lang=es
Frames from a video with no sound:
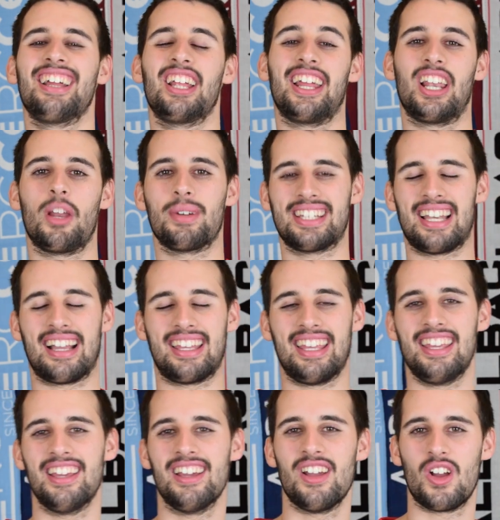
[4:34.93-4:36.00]
Eh, lo meten
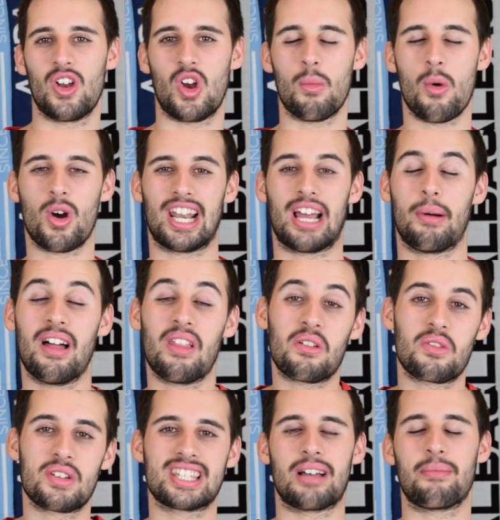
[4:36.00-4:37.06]
aquí como
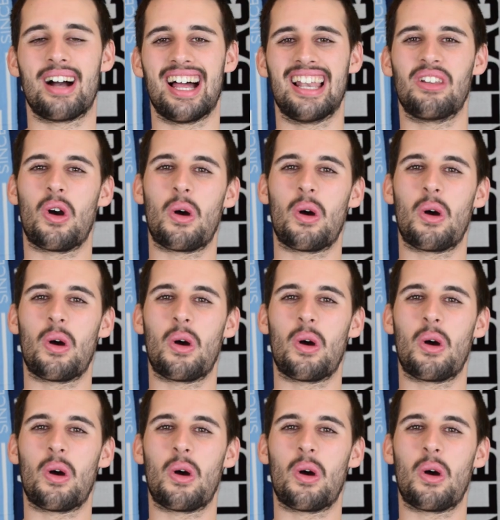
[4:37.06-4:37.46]
grabado, no está mal.